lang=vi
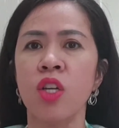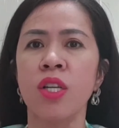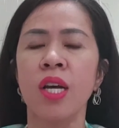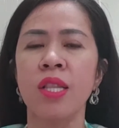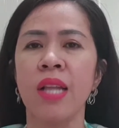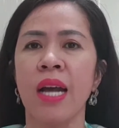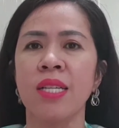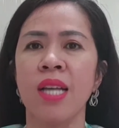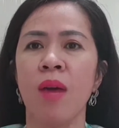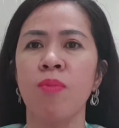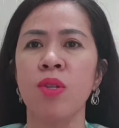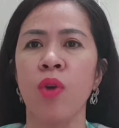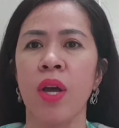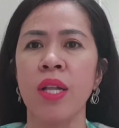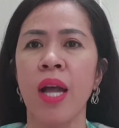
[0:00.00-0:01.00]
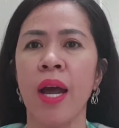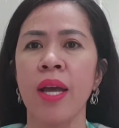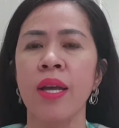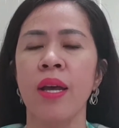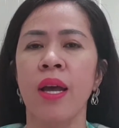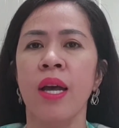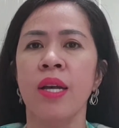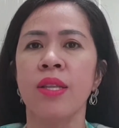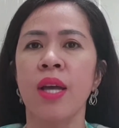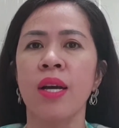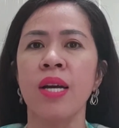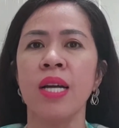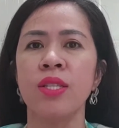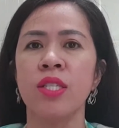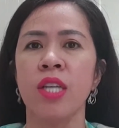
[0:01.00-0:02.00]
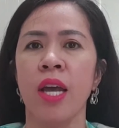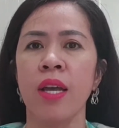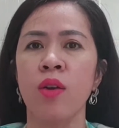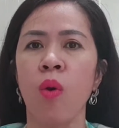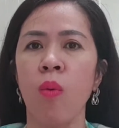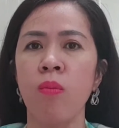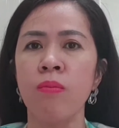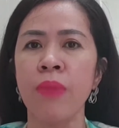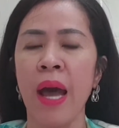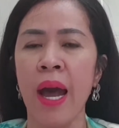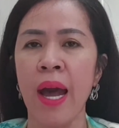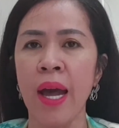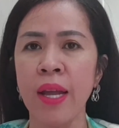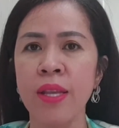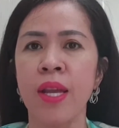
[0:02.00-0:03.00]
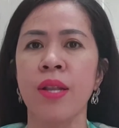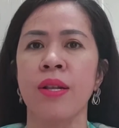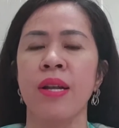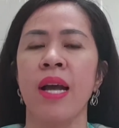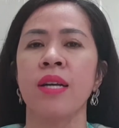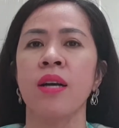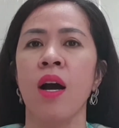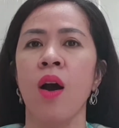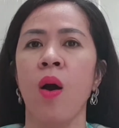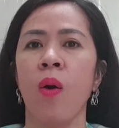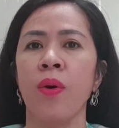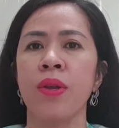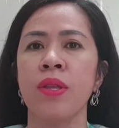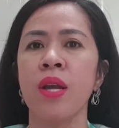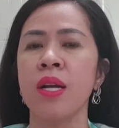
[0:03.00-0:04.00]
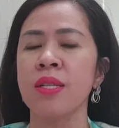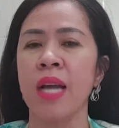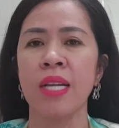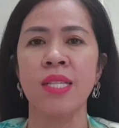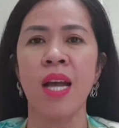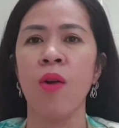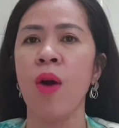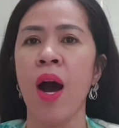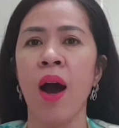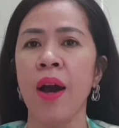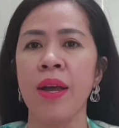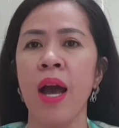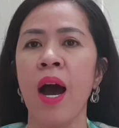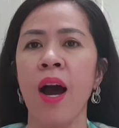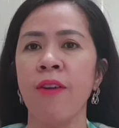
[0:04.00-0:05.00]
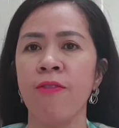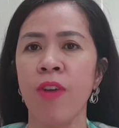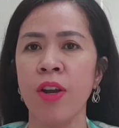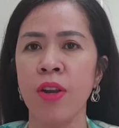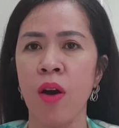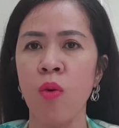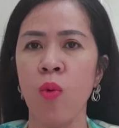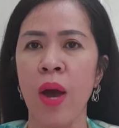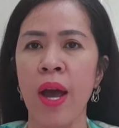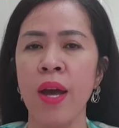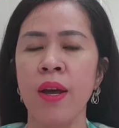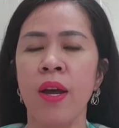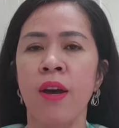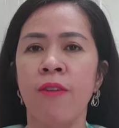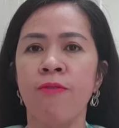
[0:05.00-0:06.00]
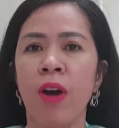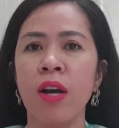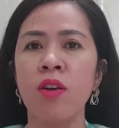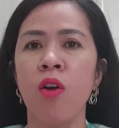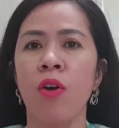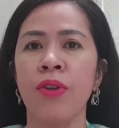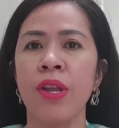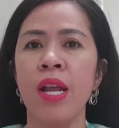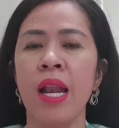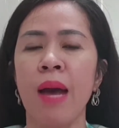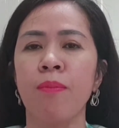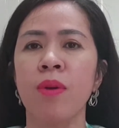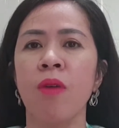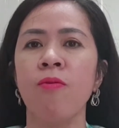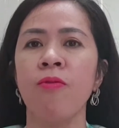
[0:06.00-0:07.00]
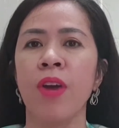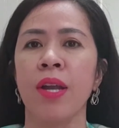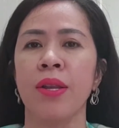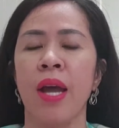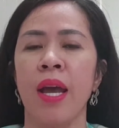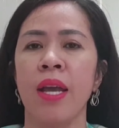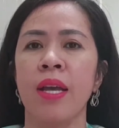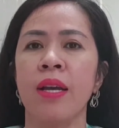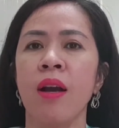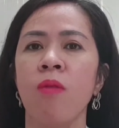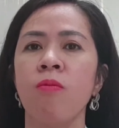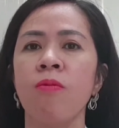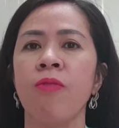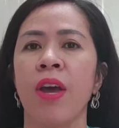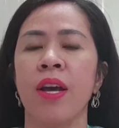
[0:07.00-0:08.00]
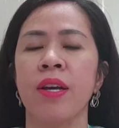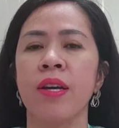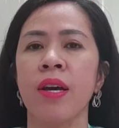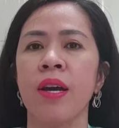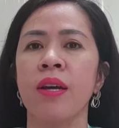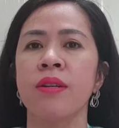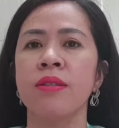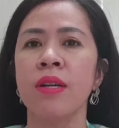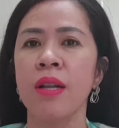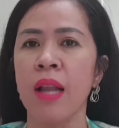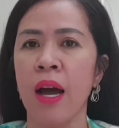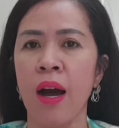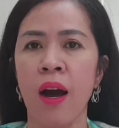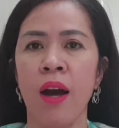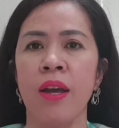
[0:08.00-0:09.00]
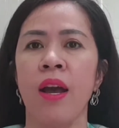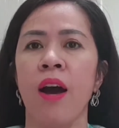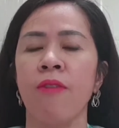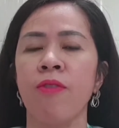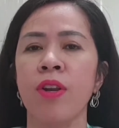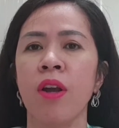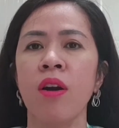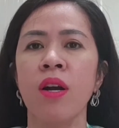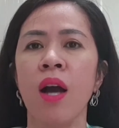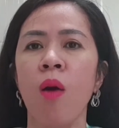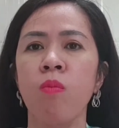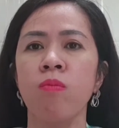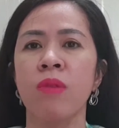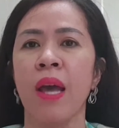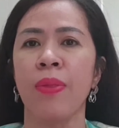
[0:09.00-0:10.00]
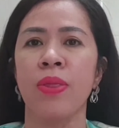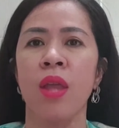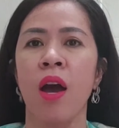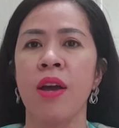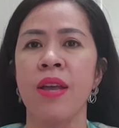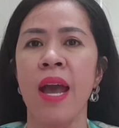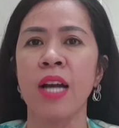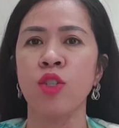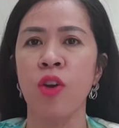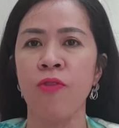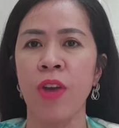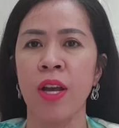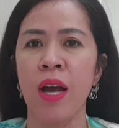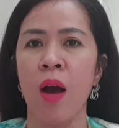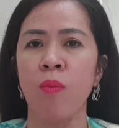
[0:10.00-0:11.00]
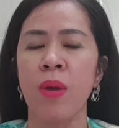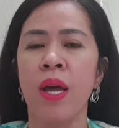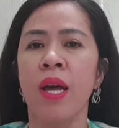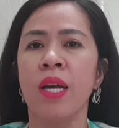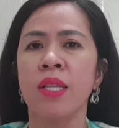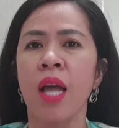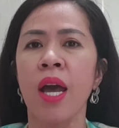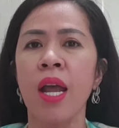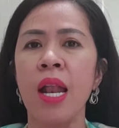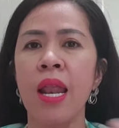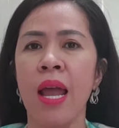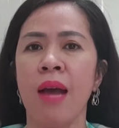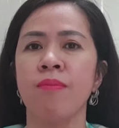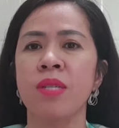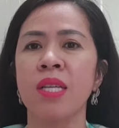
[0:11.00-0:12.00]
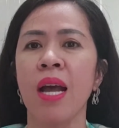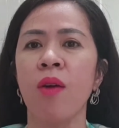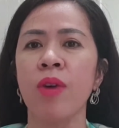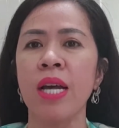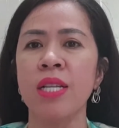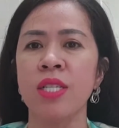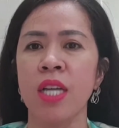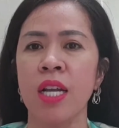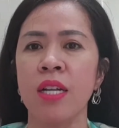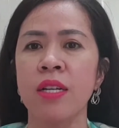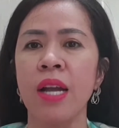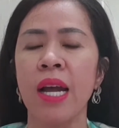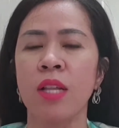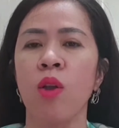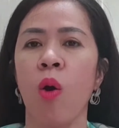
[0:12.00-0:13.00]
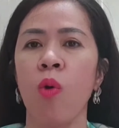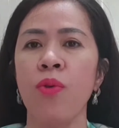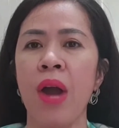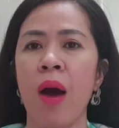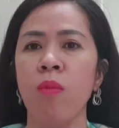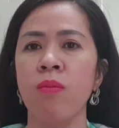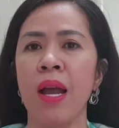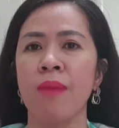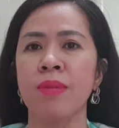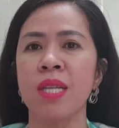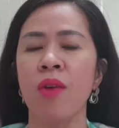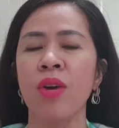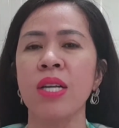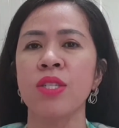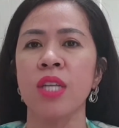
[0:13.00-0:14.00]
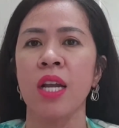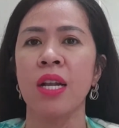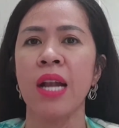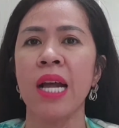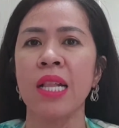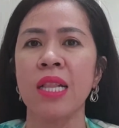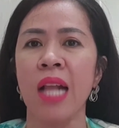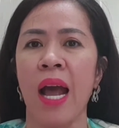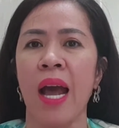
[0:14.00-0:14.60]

cho nên tại sao Bích Thủy thấy những anh chị cũng đã nhìn ra cơ hội nhưng tại sao hời hợp với nó quá vẫn còn đi làm công việc này công việc kia rất là hời hợp với nó không dành thời gian cho việc học thì làm sao các anh chị ra thụ động làm sao các anh chị ra